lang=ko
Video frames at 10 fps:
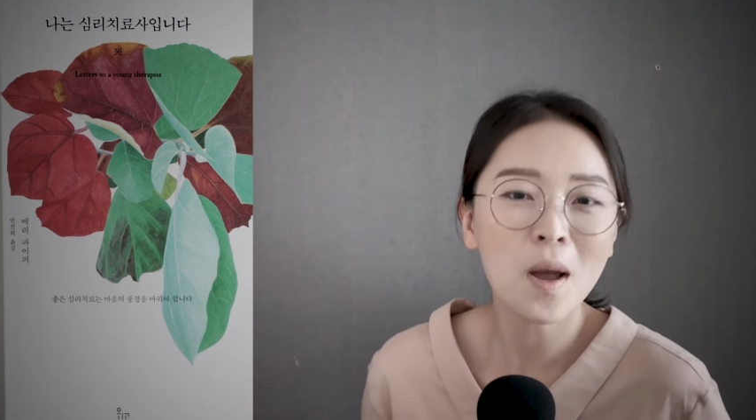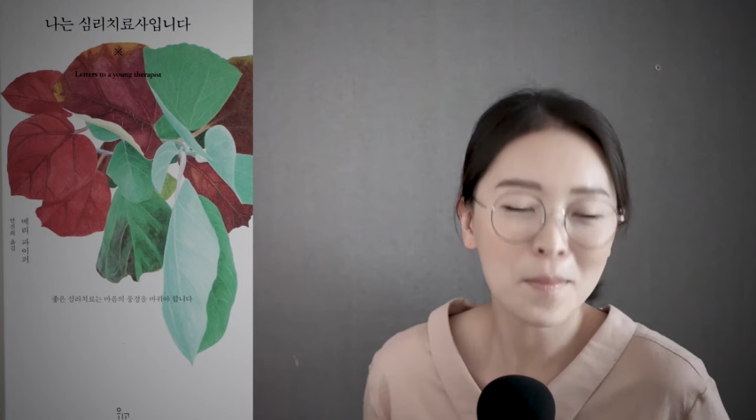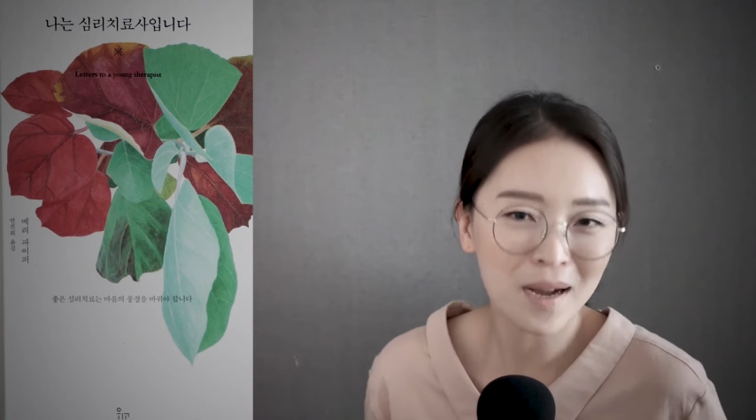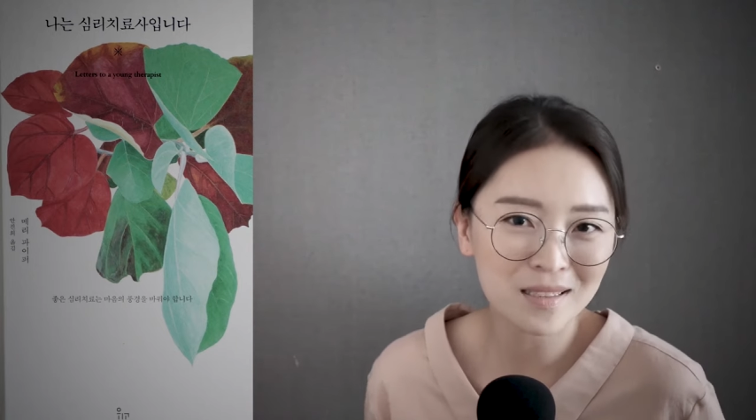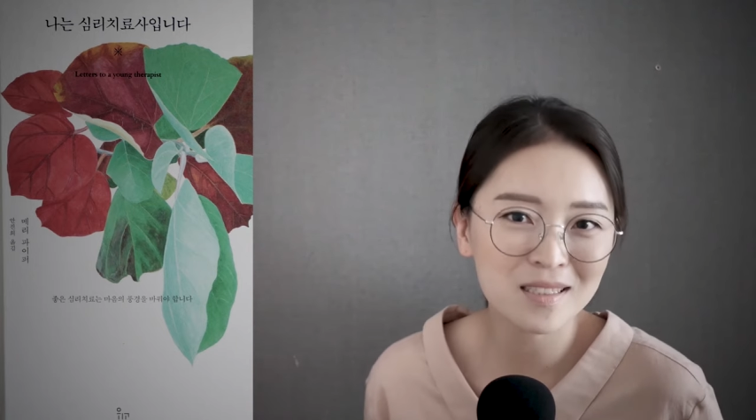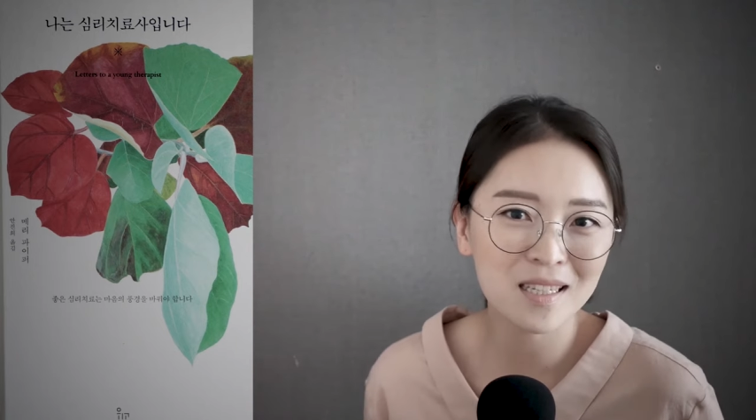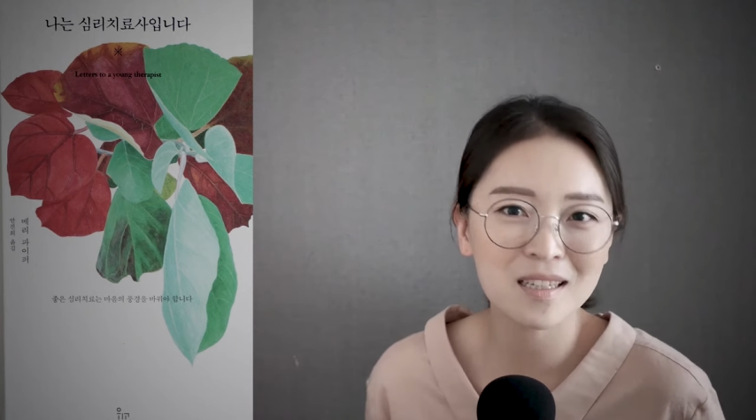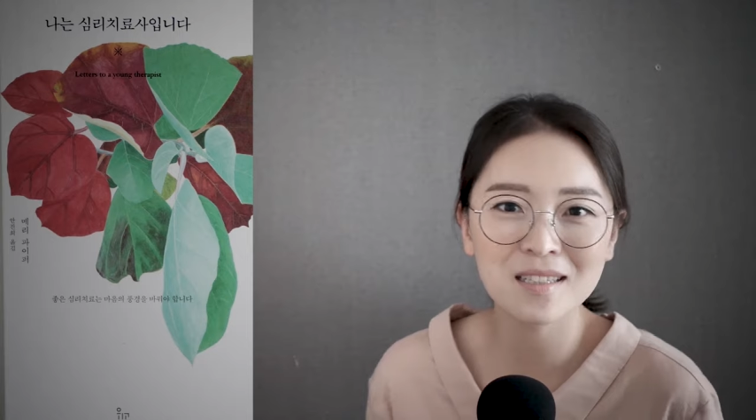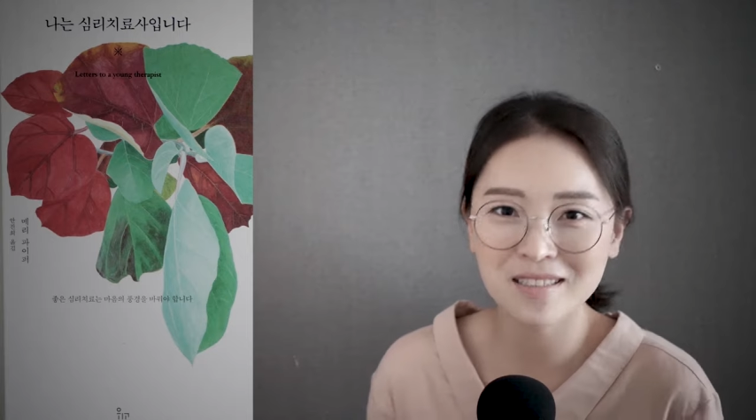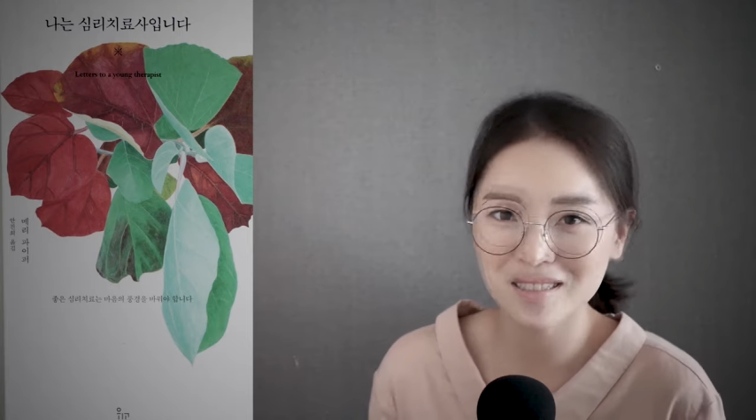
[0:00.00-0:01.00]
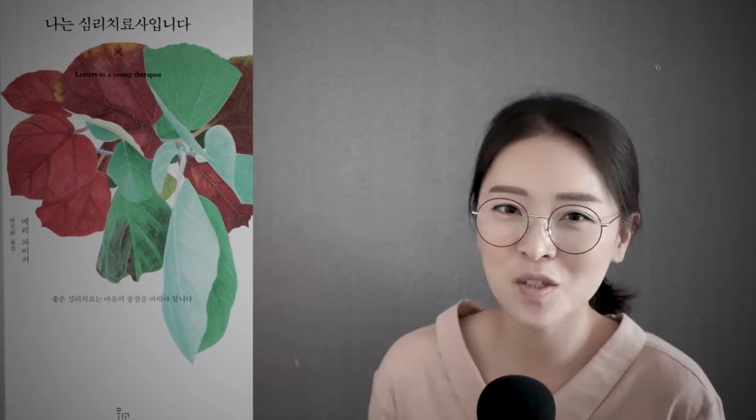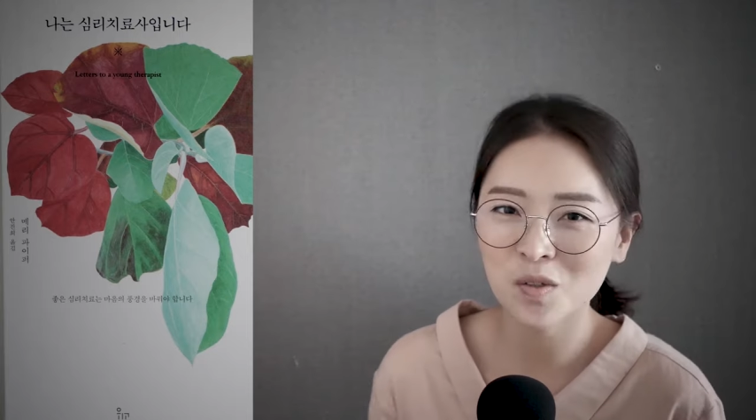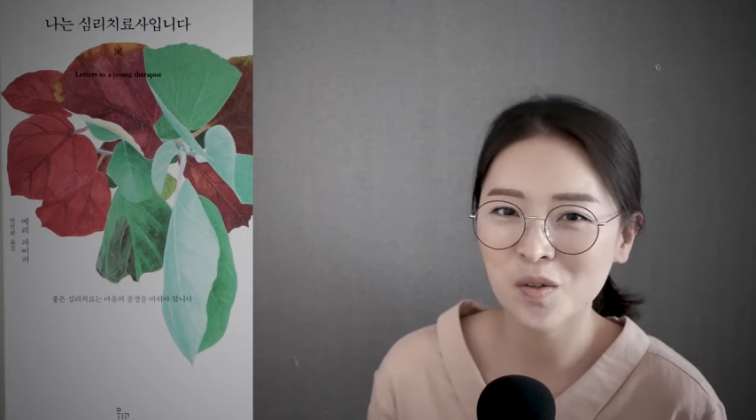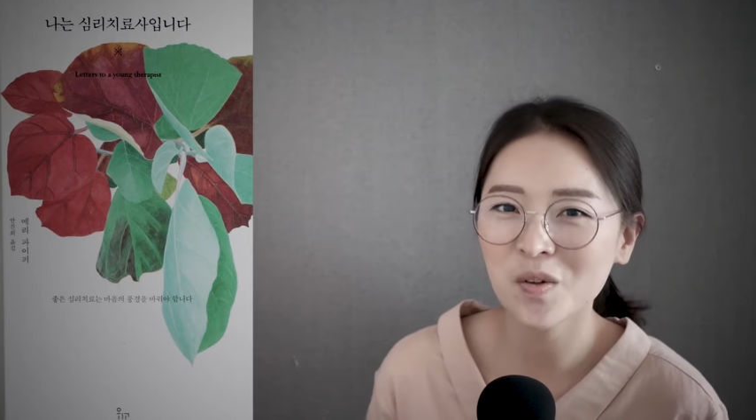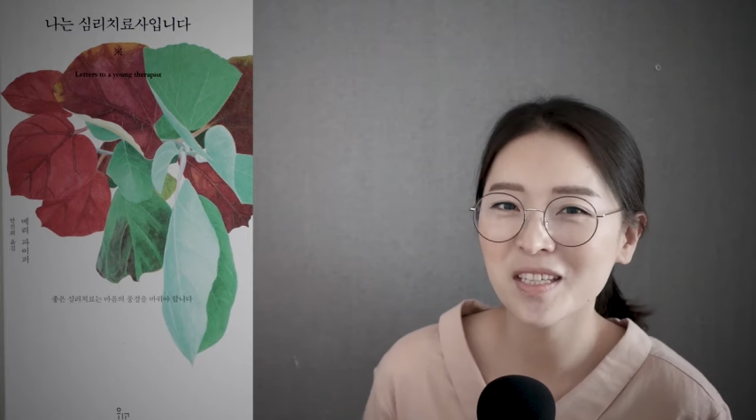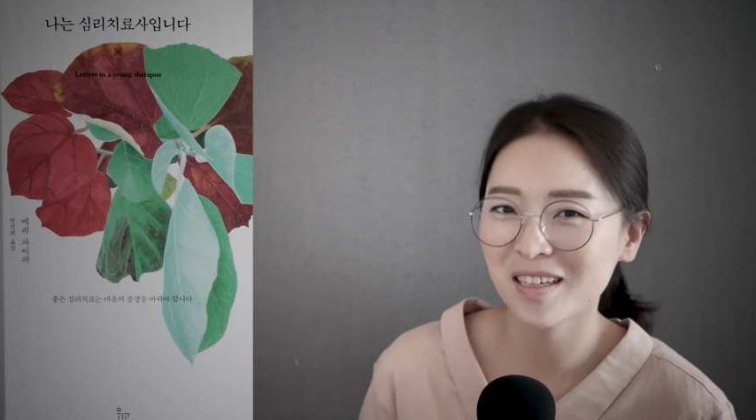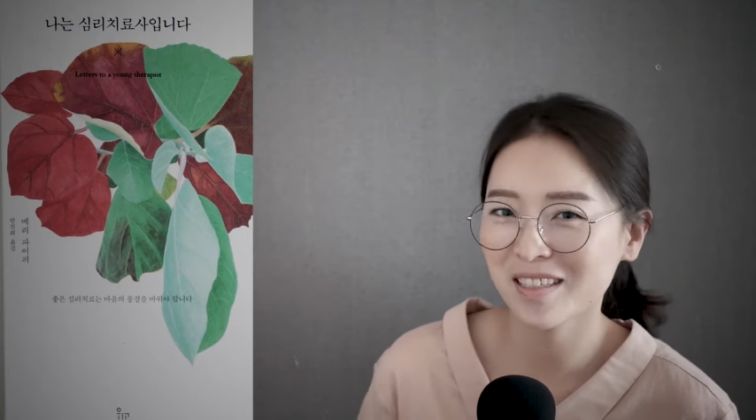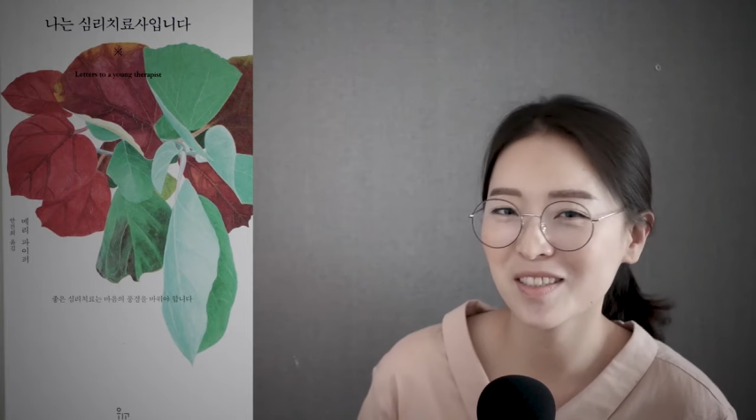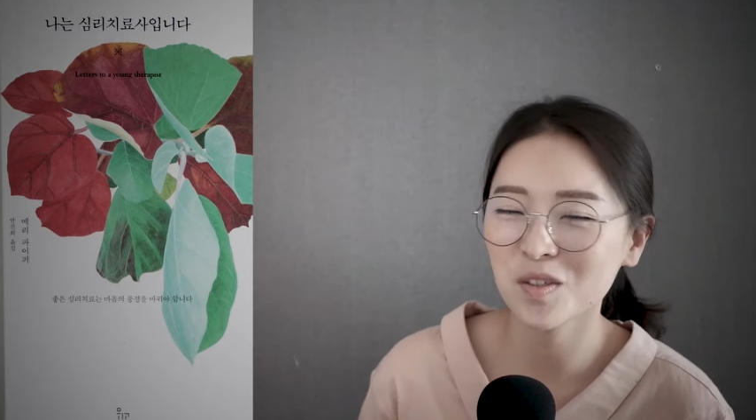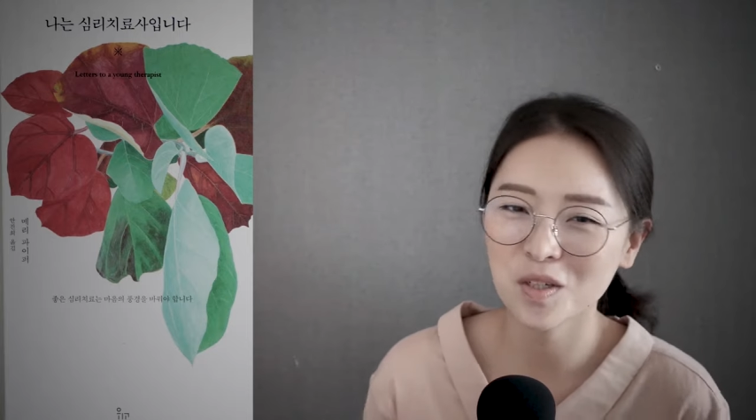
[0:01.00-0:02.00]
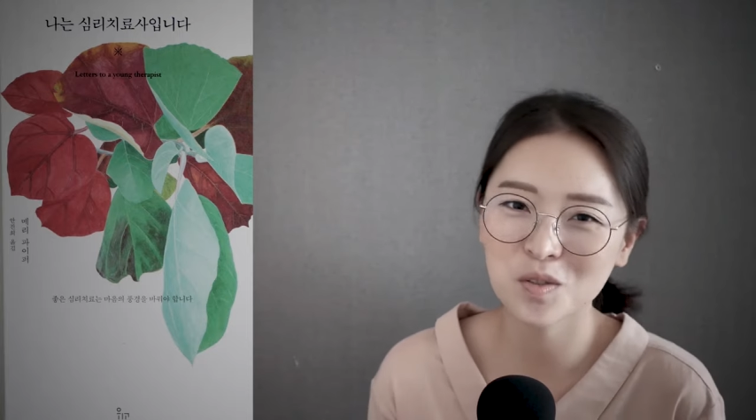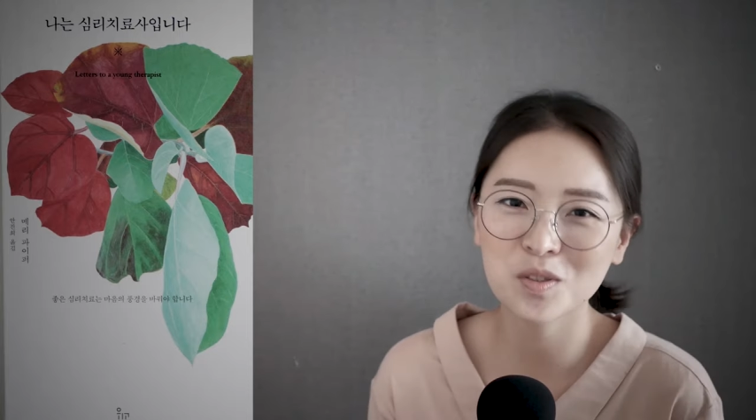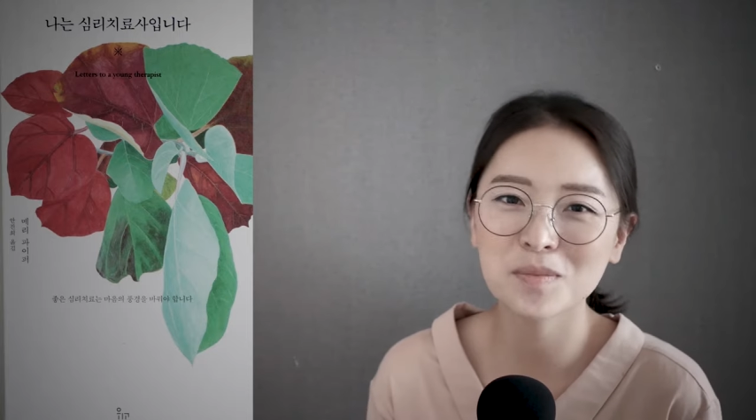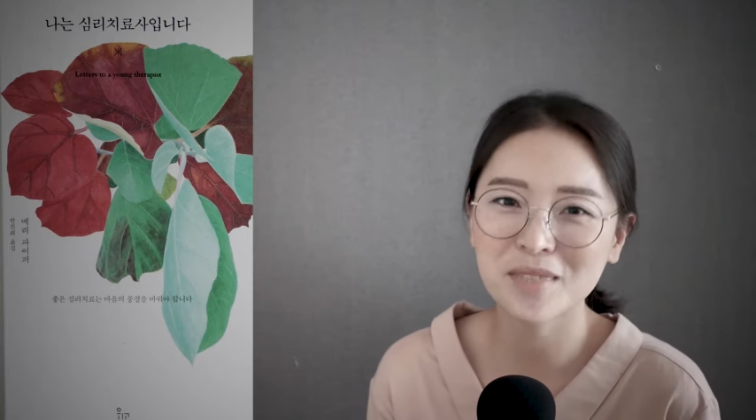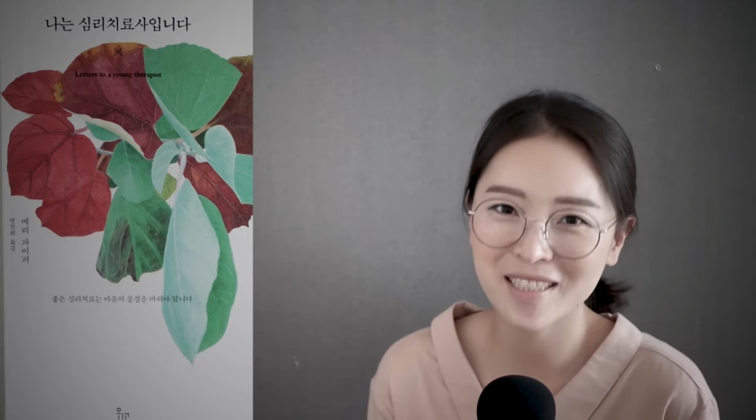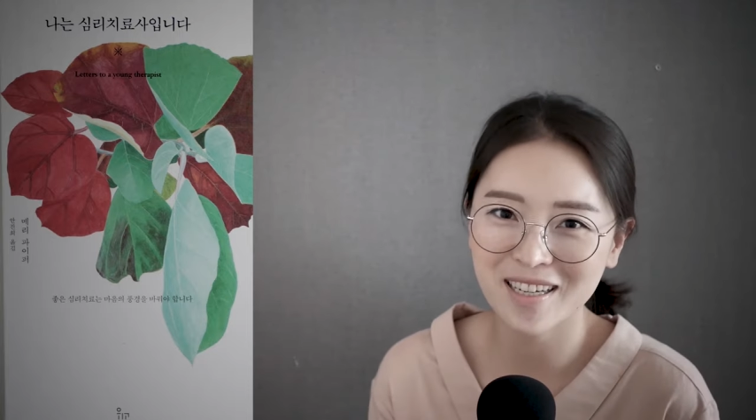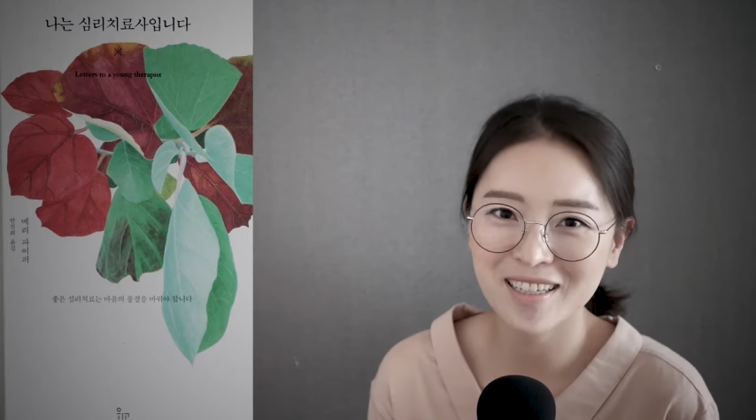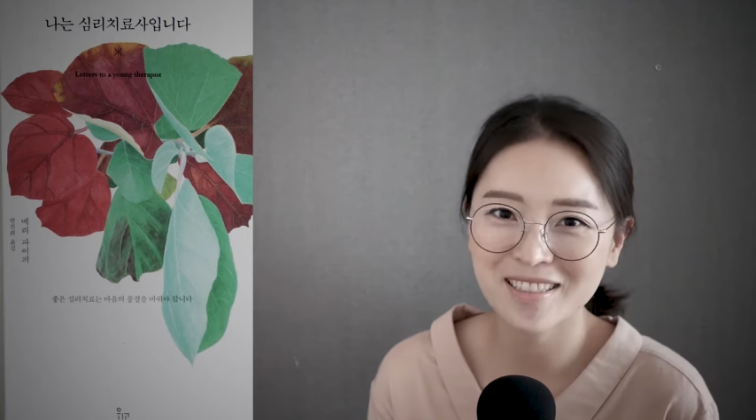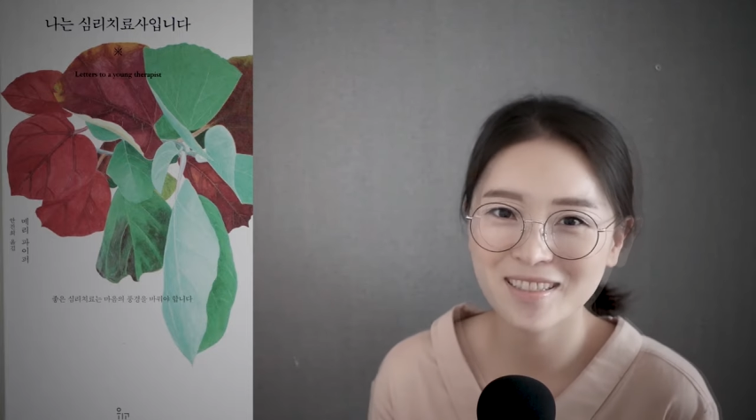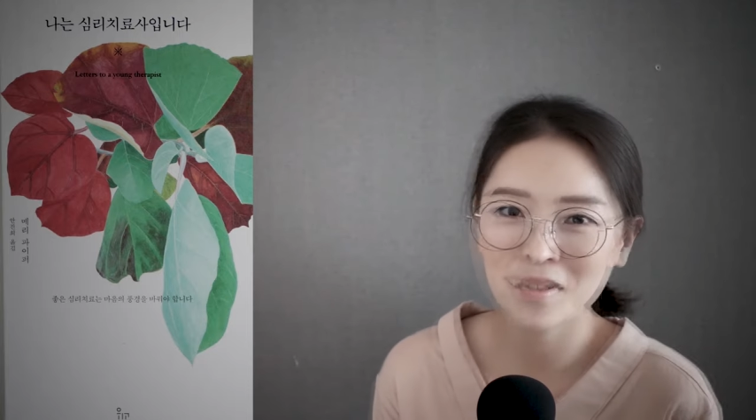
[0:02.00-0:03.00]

많은 사례를 들어서 이야기를 전해 주십니다.